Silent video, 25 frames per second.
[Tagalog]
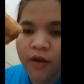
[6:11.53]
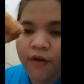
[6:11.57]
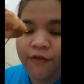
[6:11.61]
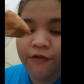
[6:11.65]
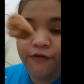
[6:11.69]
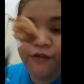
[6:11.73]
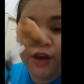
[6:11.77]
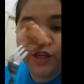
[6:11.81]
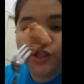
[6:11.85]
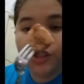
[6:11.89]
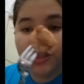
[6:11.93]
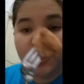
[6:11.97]

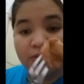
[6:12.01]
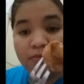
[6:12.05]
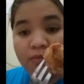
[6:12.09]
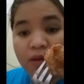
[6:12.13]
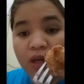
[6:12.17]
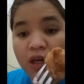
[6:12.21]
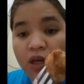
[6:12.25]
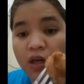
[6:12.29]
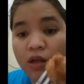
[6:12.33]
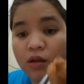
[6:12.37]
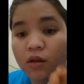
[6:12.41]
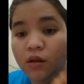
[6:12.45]
Veggie
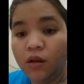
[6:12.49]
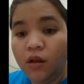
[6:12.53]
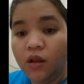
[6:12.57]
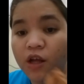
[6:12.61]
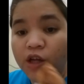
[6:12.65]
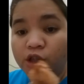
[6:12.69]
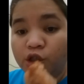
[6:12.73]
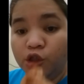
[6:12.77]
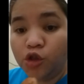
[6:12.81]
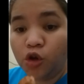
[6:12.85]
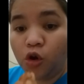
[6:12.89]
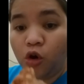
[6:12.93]
meat,
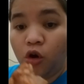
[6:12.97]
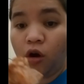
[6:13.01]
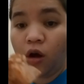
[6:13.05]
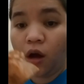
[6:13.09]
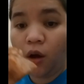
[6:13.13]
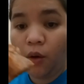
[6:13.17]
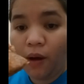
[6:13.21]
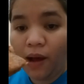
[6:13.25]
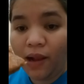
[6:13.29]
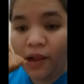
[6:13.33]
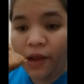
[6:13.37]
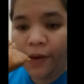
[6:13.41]
lechong
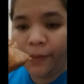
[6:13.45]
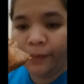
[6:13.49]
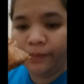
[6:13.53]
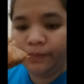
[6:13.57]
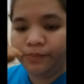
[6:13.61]
kawali.